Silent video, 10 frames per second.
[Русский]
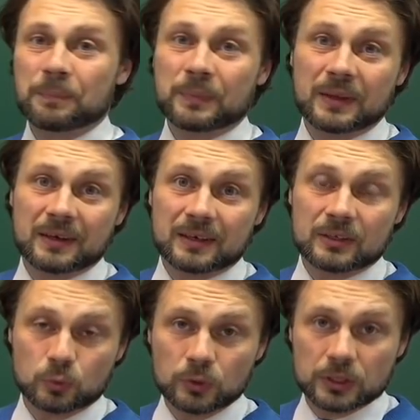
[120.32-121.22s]
А,
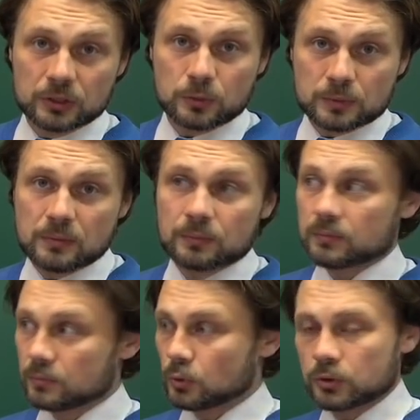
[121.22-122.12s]
ну и, собственно,
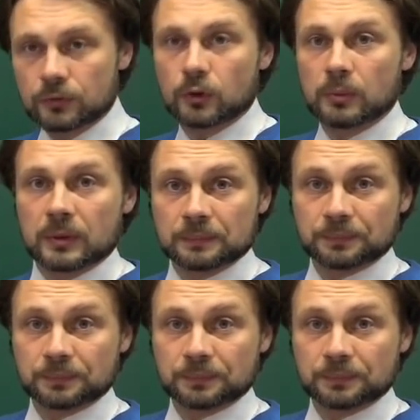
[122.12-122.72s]
множество ребер.